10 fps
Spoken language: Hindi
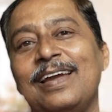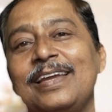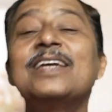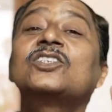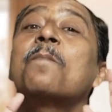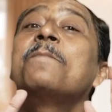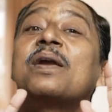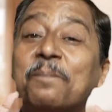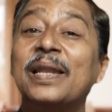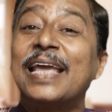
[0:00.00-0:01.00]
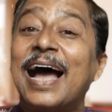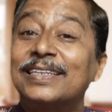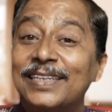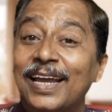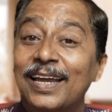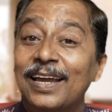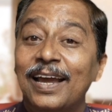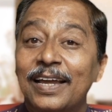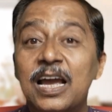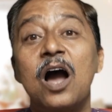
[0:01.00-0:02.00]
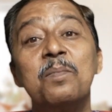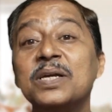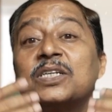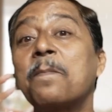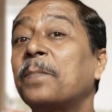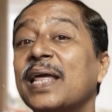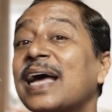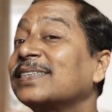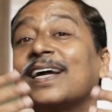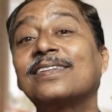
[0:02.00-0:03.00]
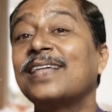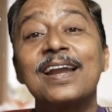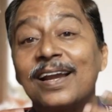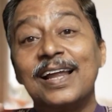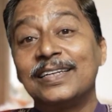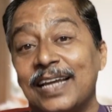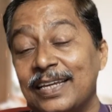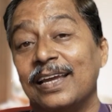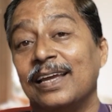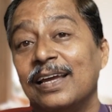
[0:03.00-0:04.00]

यह सम्यक प्रयास है यह हमेशा प्रयास करता रहना चाहिए